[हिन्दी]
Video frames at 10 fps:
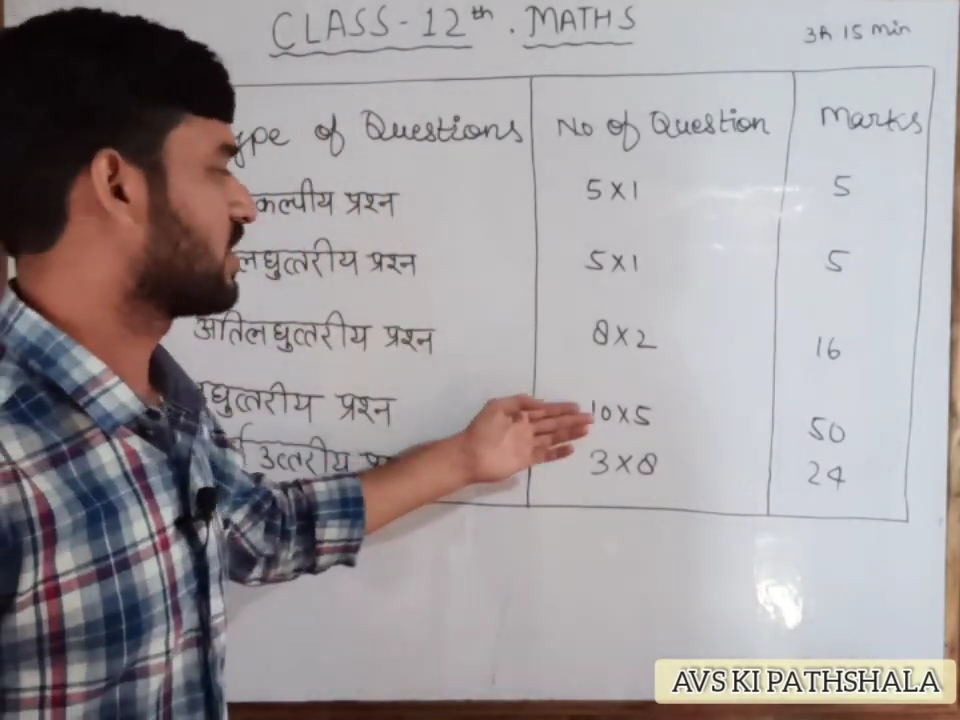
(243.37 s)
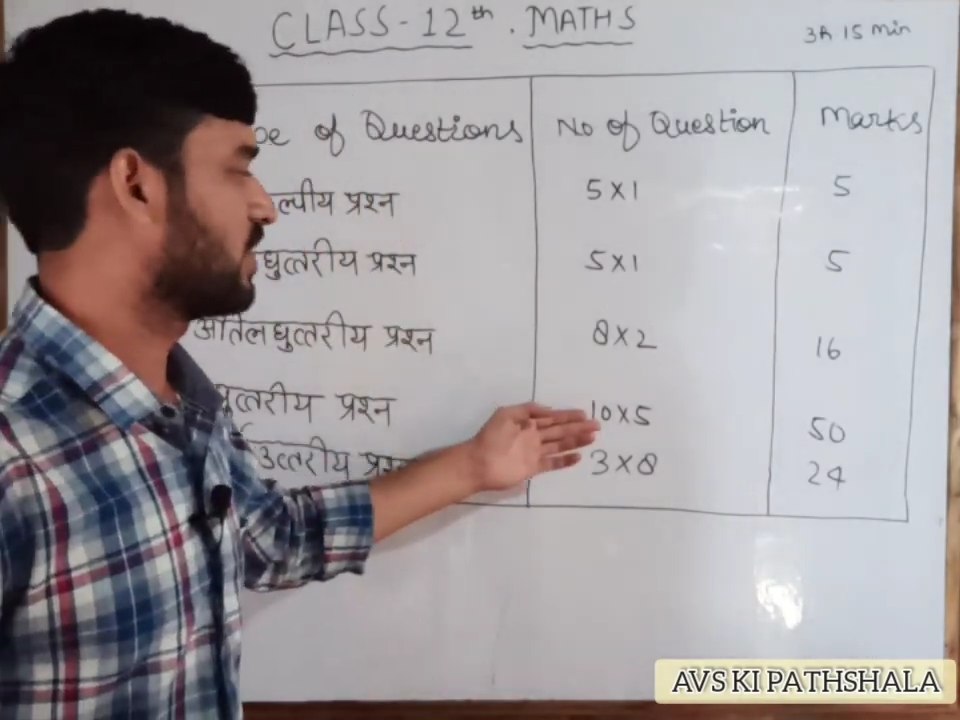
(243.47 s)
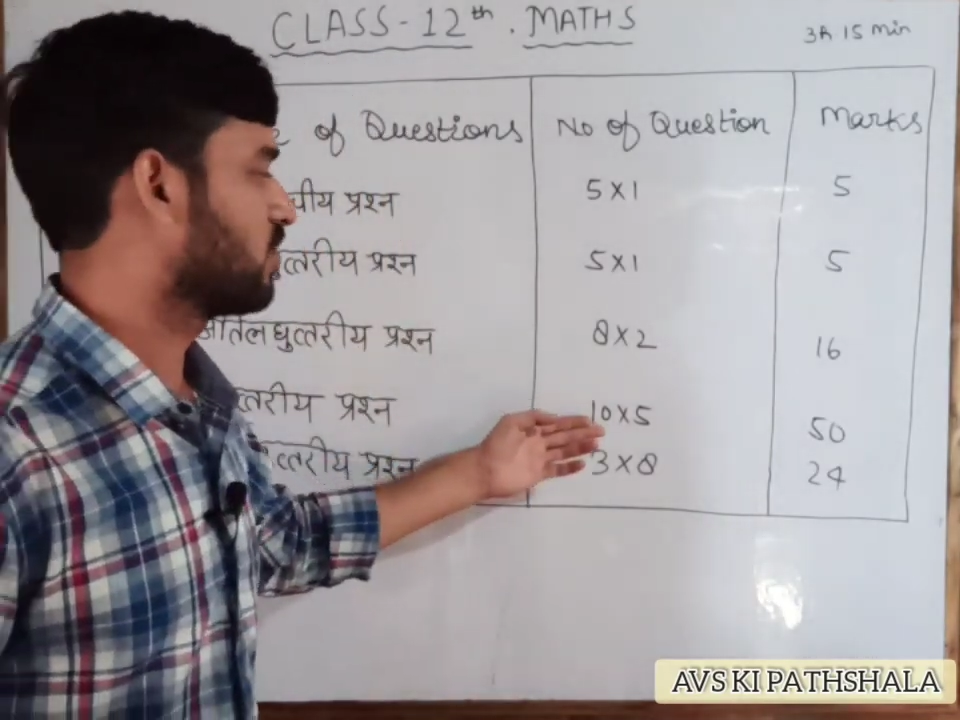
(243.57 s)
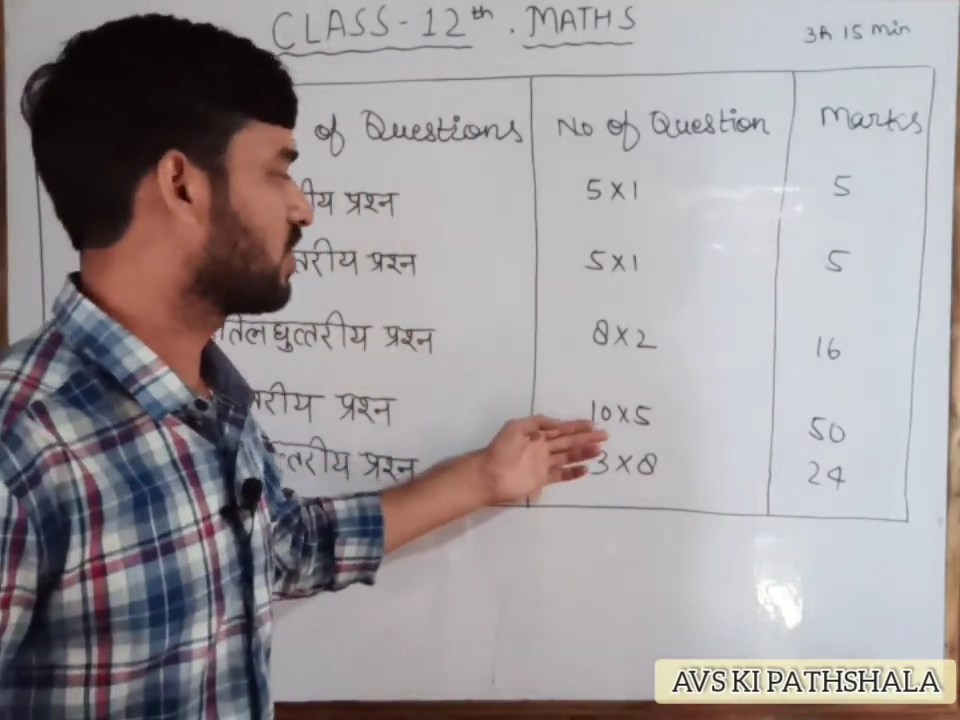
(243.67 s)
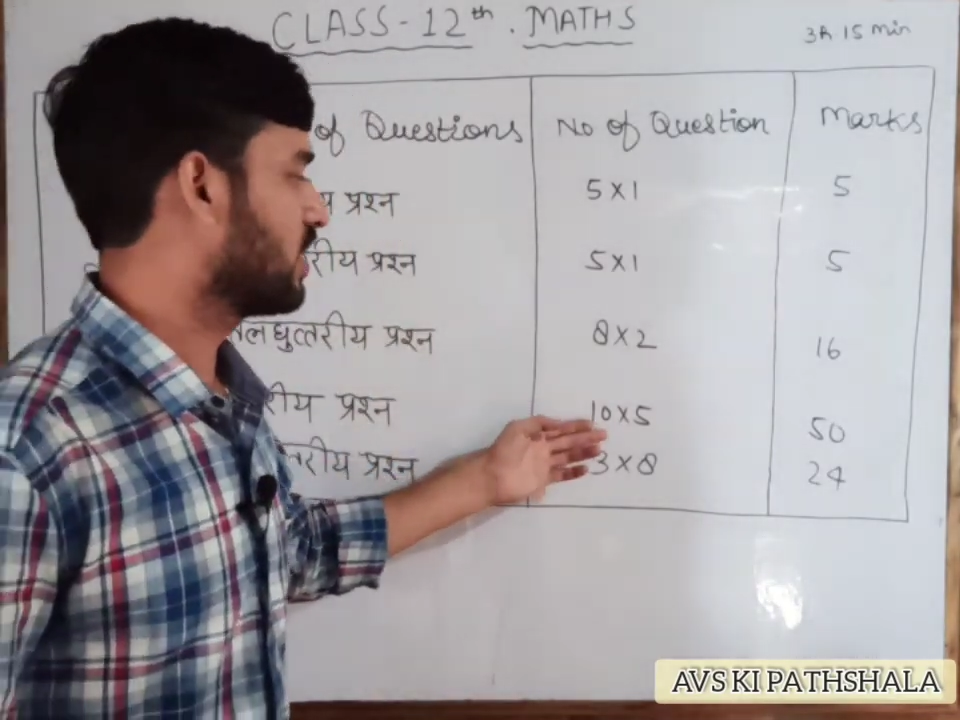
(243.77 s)
से
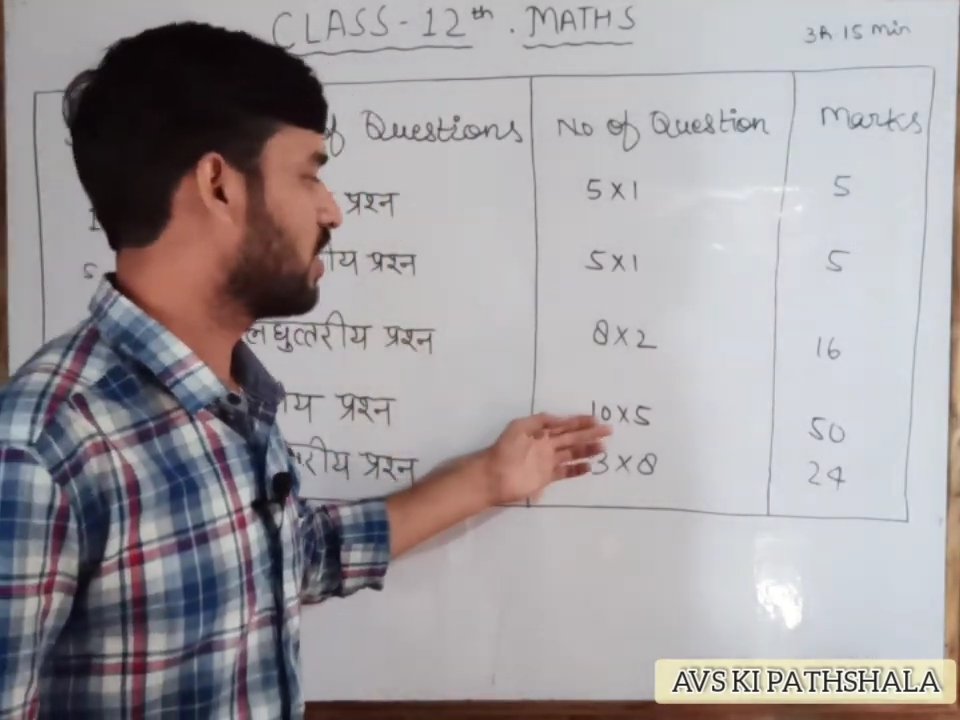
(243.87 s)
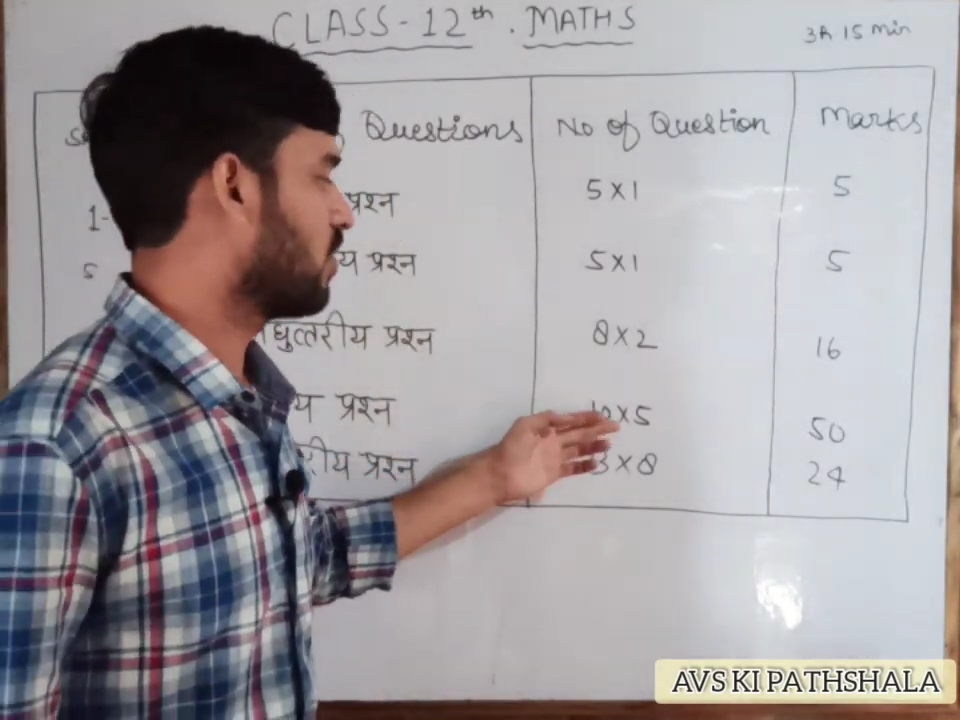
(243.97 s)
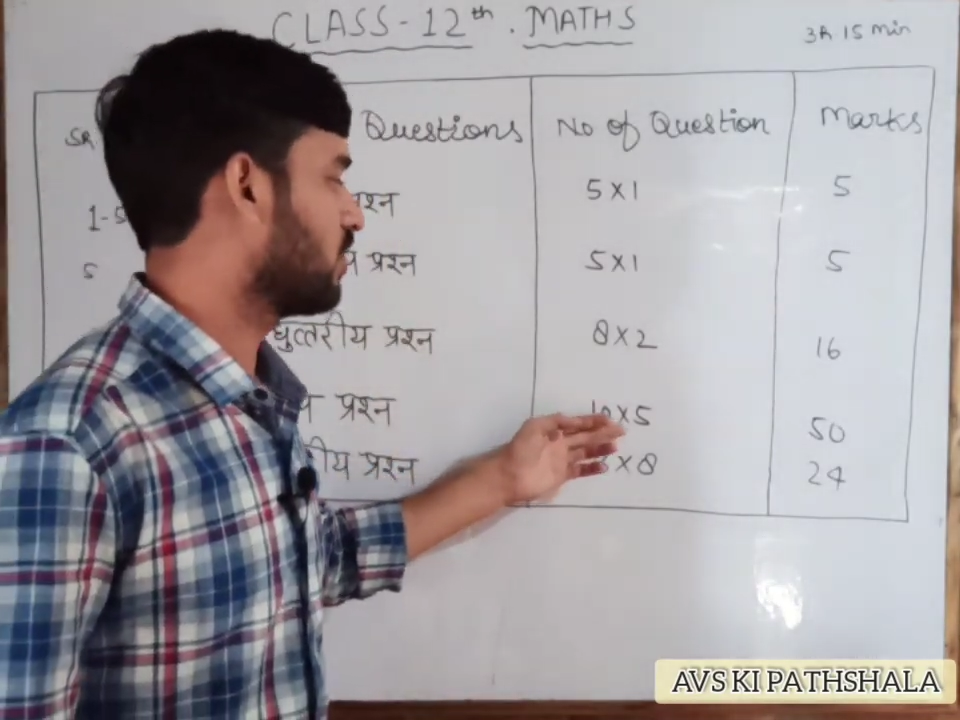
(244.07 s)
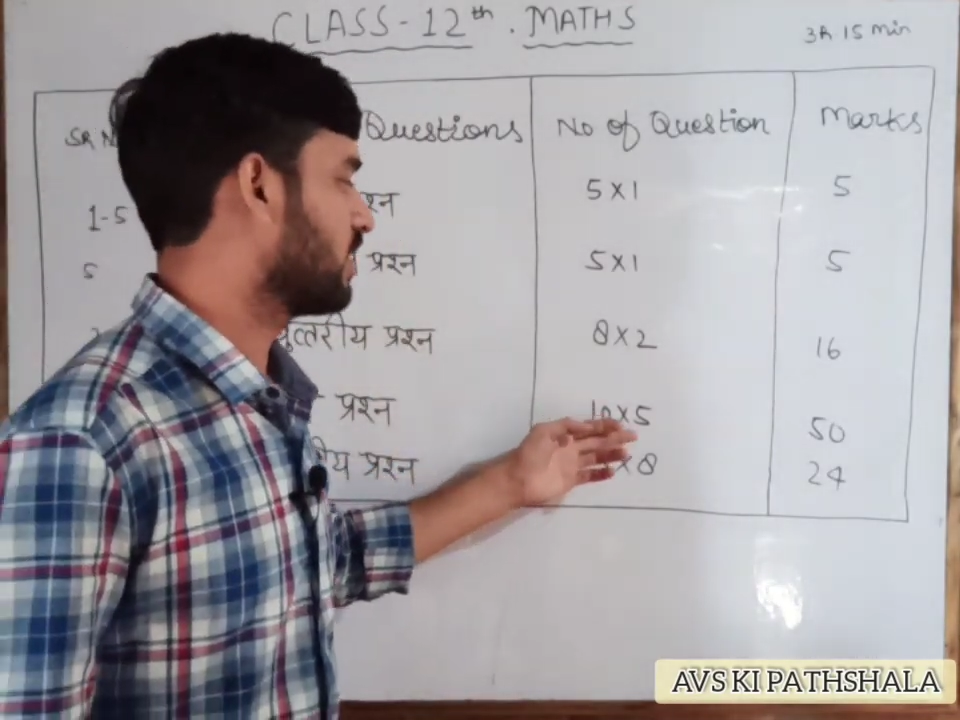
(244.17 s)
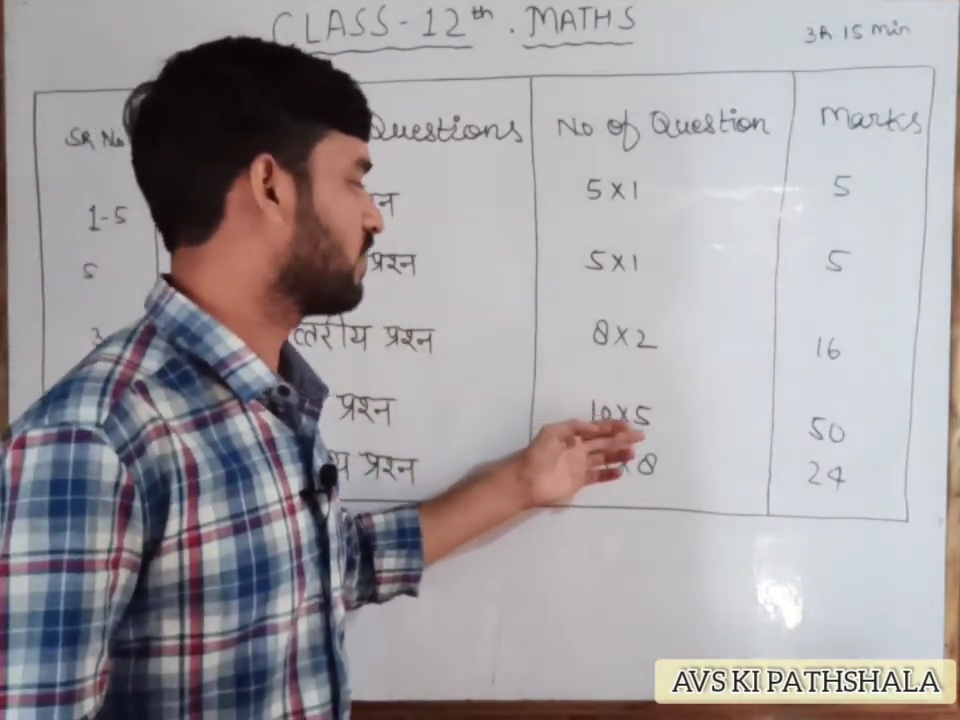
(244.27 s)
टेन हो गए
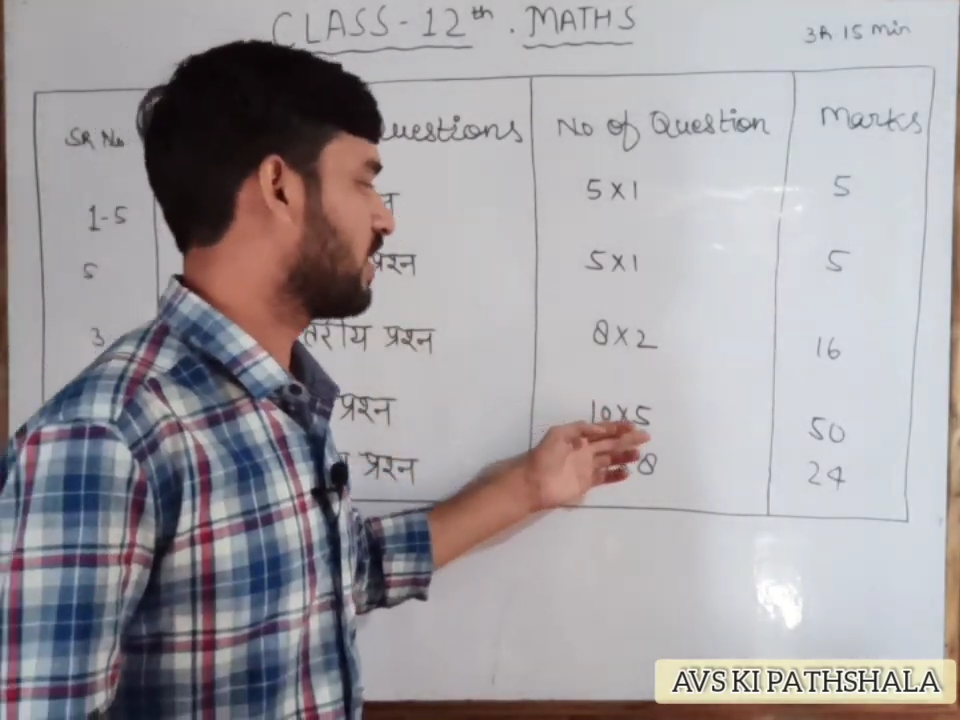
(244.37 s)
और ये